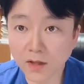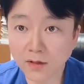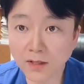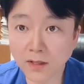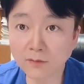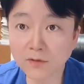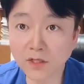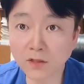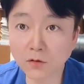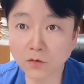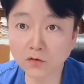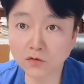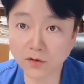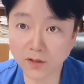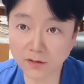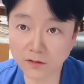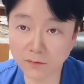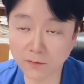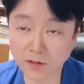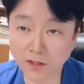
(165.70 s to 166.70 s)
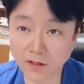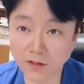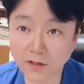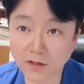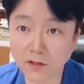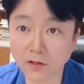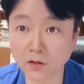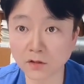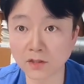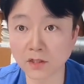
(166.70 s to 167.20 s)
남자는 고추가 있습니다.
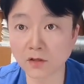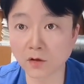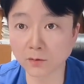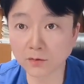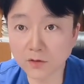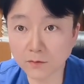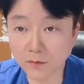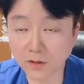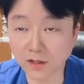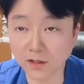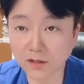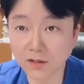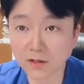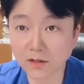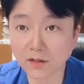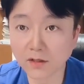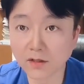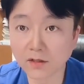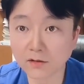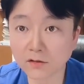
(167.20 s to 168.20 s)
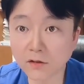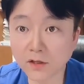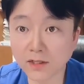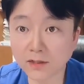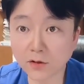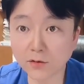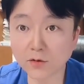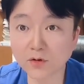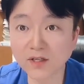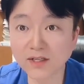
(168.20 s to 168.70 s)
여자는 없습니다. 그
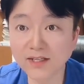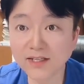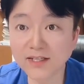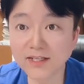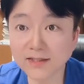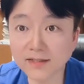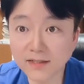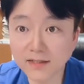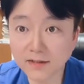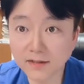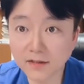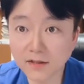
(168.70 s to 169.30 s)
하나로 끝.